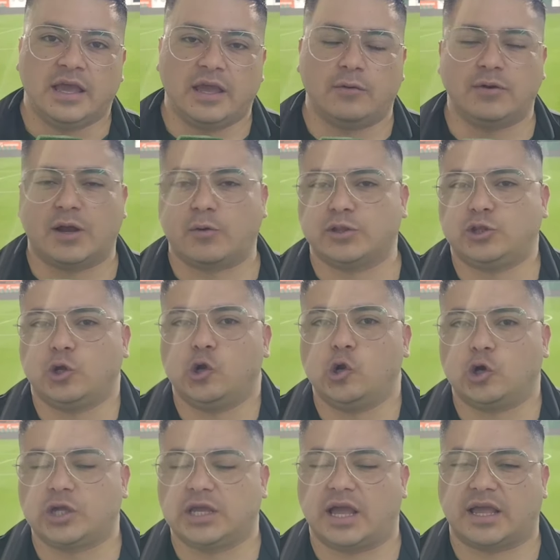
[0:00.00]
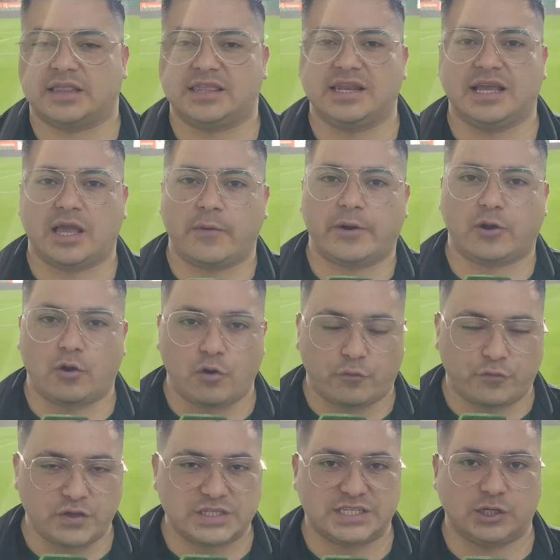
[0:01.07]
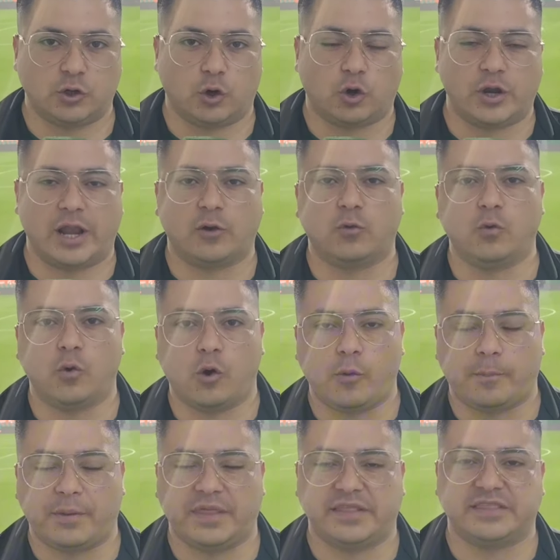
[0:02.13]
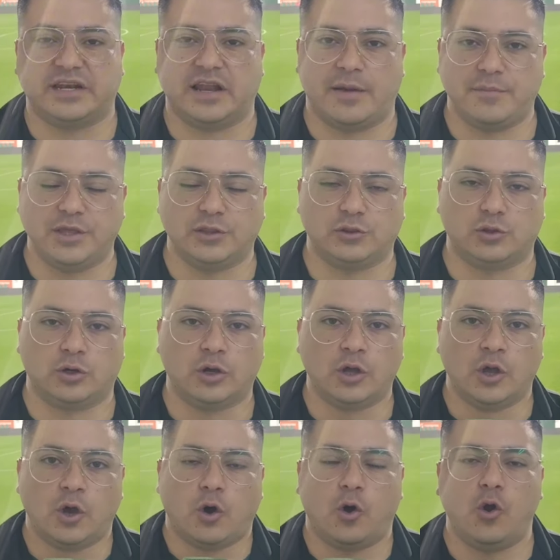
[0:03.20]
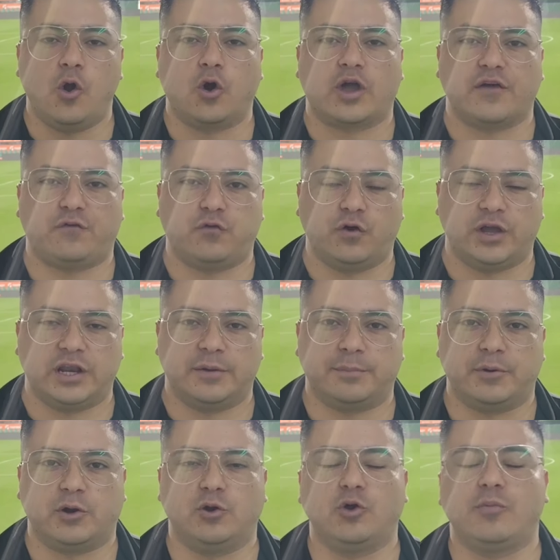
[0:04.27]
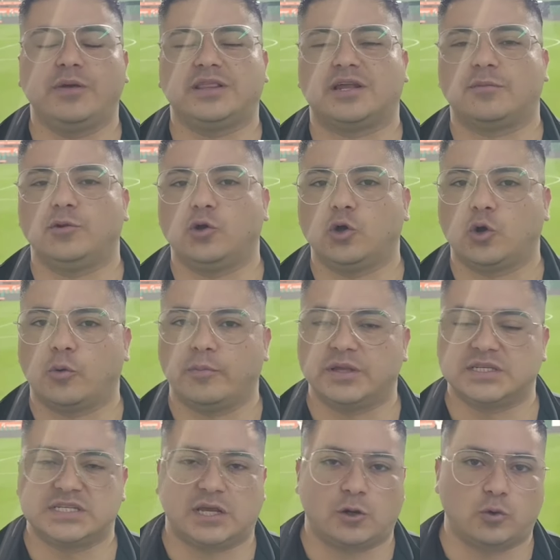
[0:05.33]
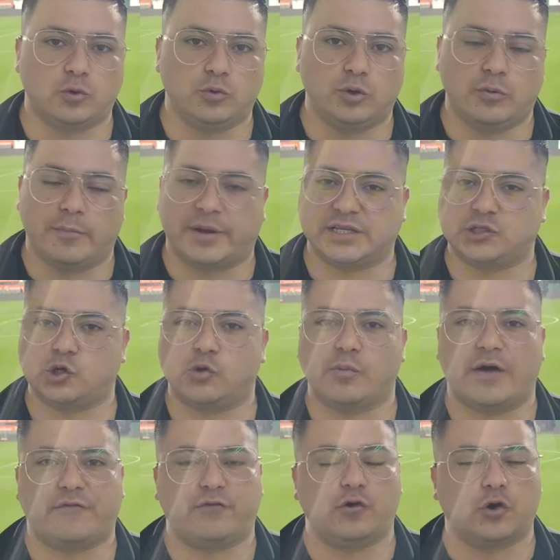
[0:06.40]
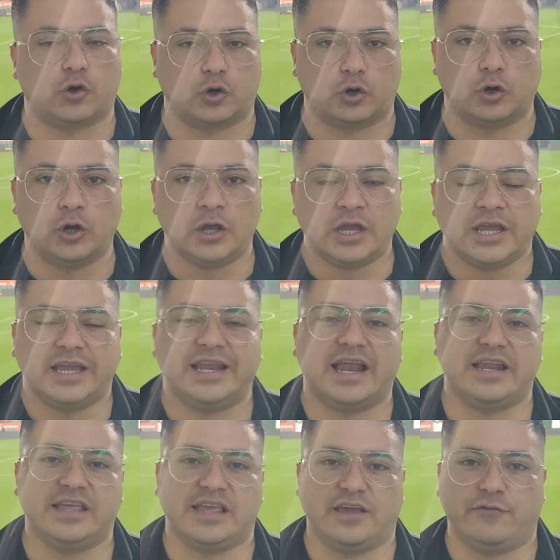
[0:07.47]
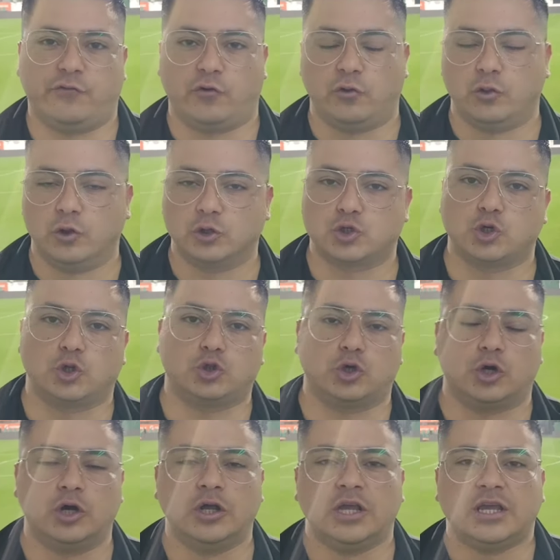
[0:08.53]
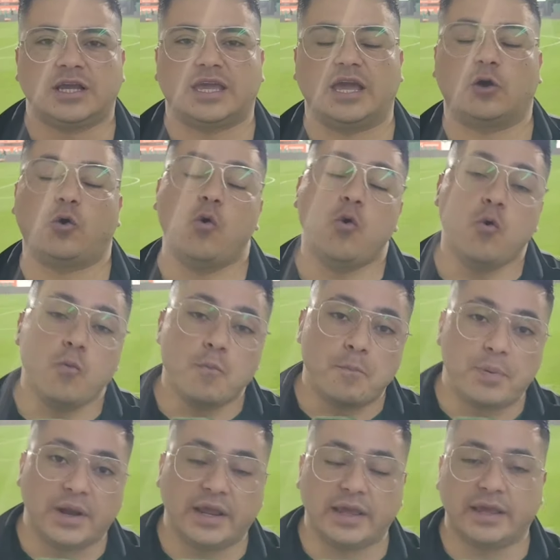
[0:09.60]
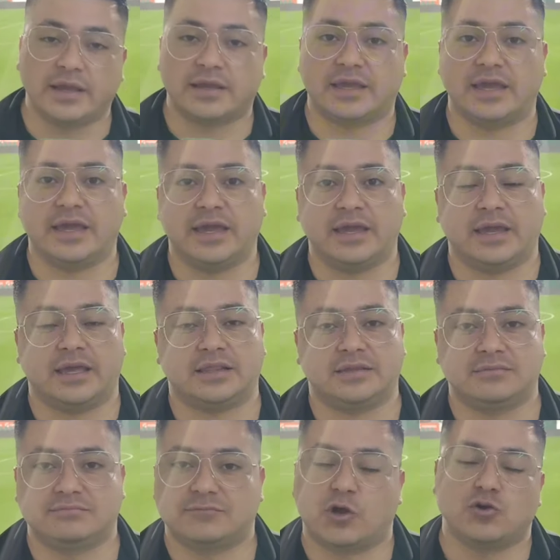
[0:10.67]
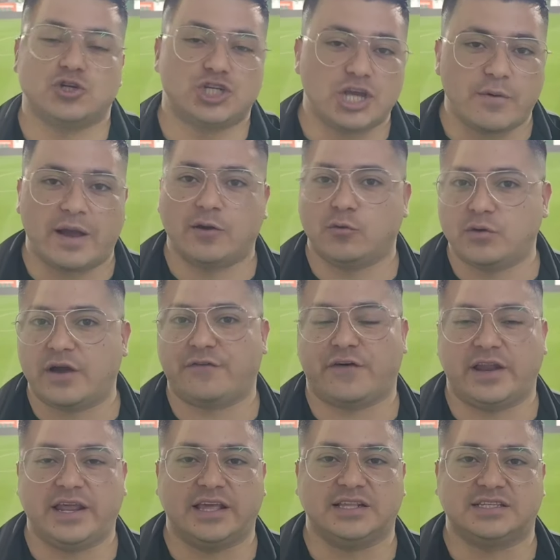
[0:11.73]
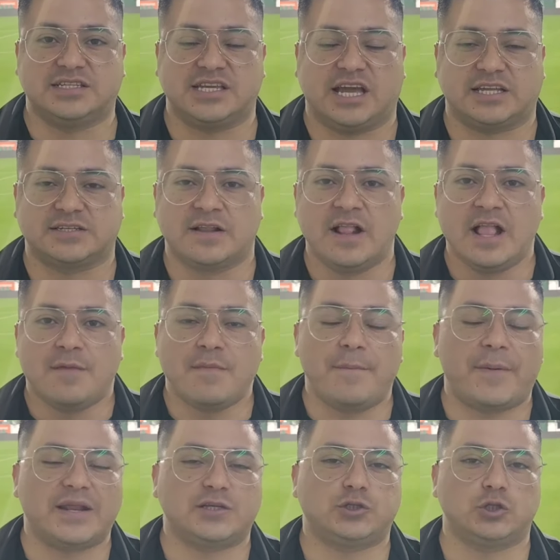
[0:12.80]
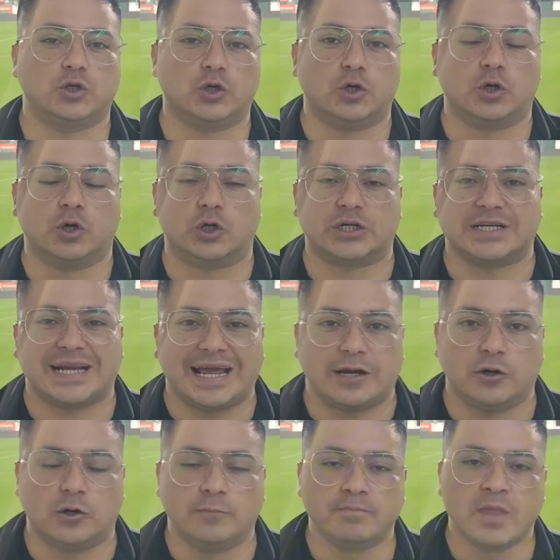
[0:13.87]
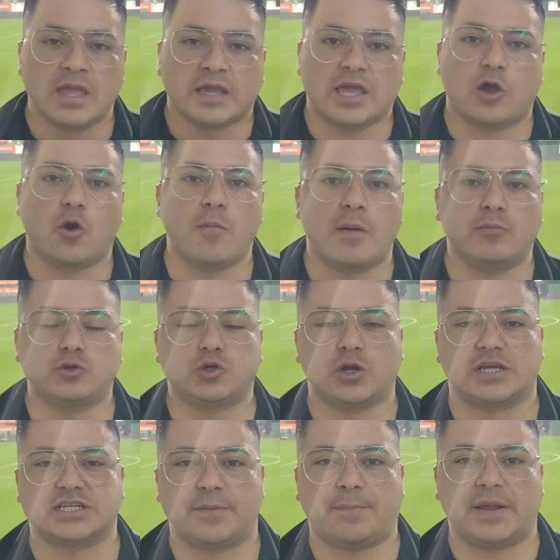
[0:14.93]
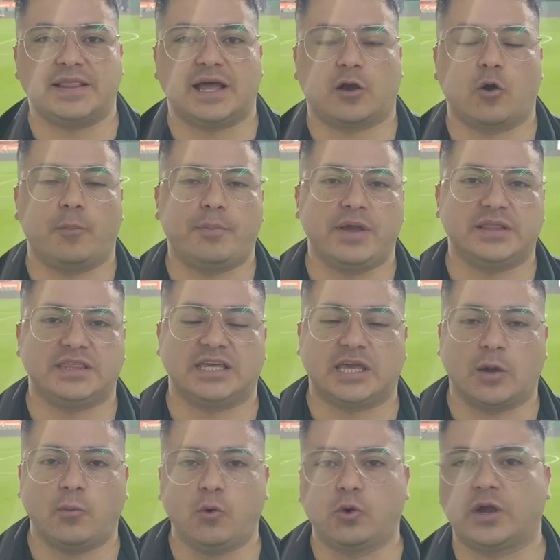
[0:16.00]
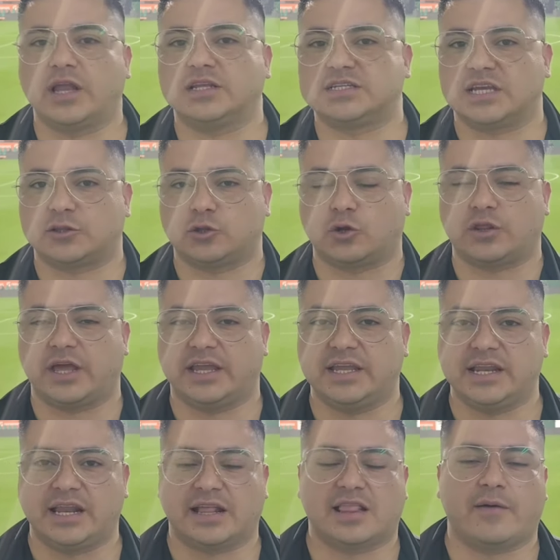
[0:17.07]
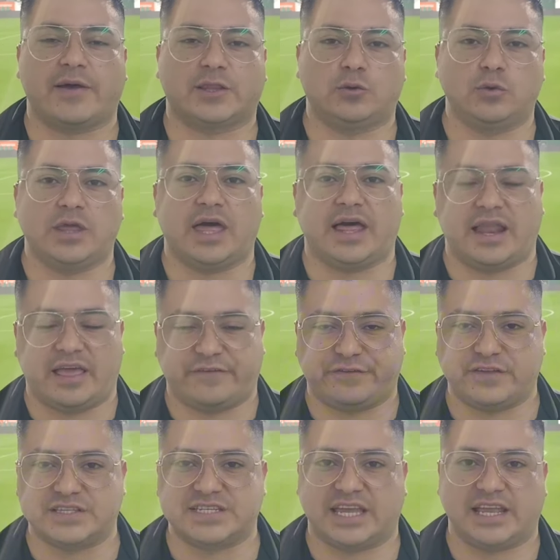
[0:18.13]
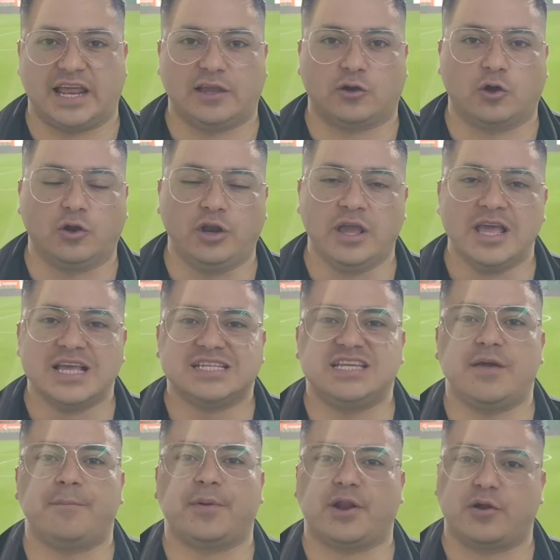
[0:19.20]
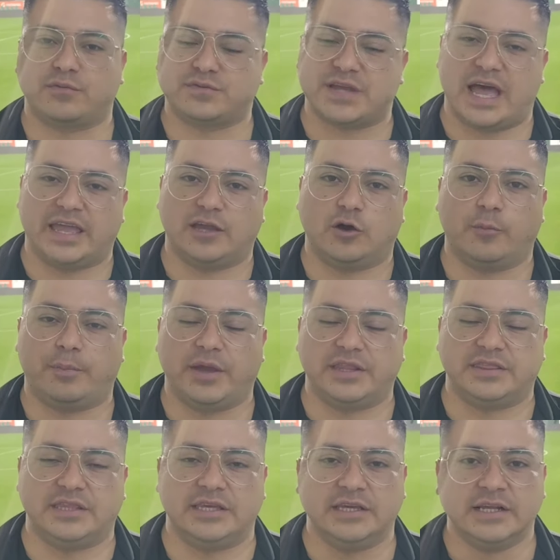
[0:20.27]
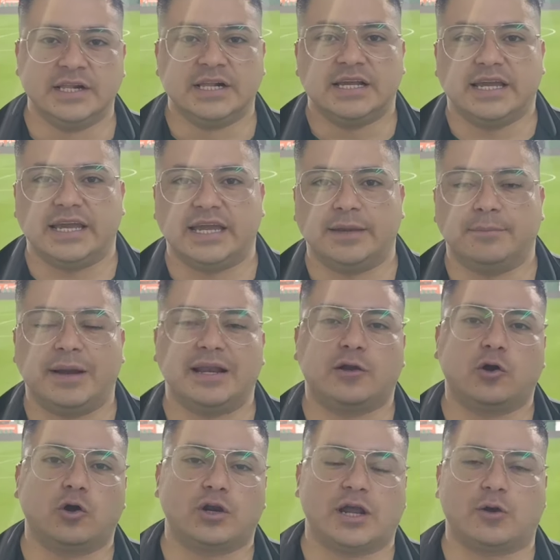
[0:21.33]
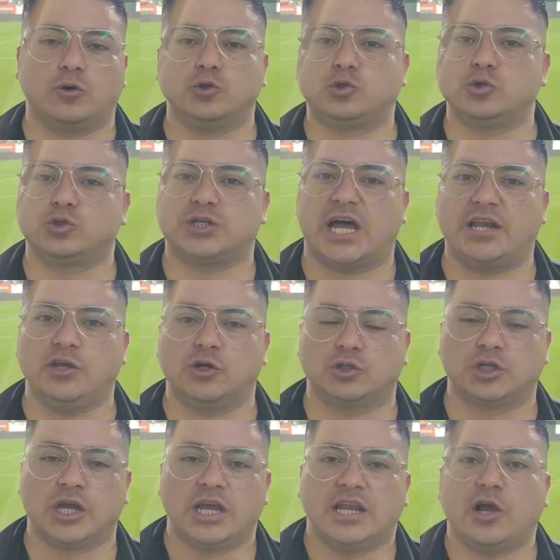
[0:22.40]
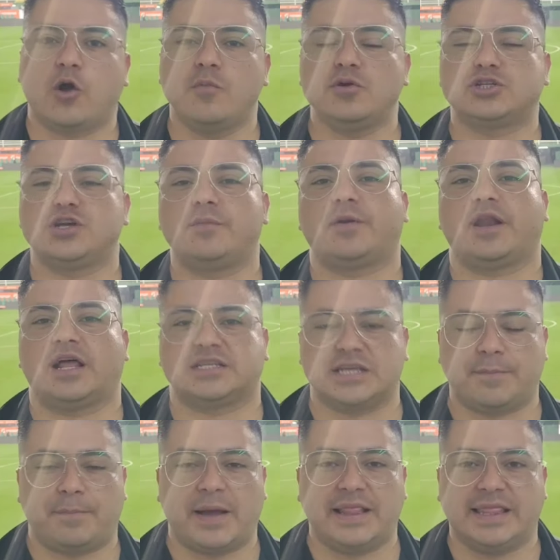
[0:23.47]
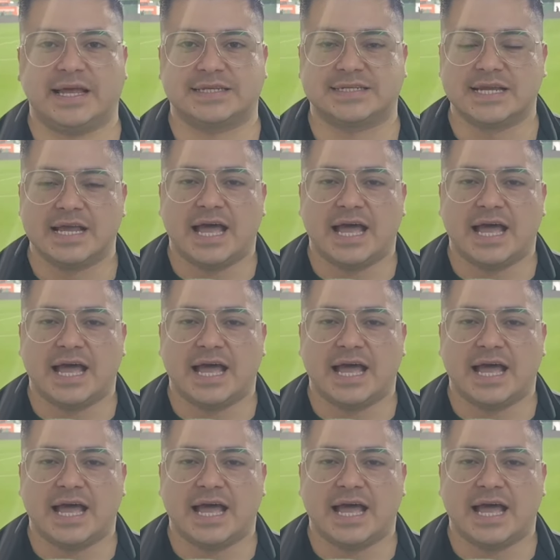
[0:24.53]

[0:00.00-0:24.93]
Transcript: en eh, una cuestión lógica que tiene que ver con lo físico, con algún golpe de entrenamiento o lo que fuere. Pero no me terminó de convencer Rubio, me pareció lo más flojo en la línea de fondo. Soto que cumple, que... Eh, conlleva algunas falencias. Me pareció raro que coma mucho las espaldas Copetti, que busque el sector de Aguilera. Estaba estudiada la defensa del halcón, siempre en offside Copetti. Eh, Malcorra con sus años le comió siempre las espaldas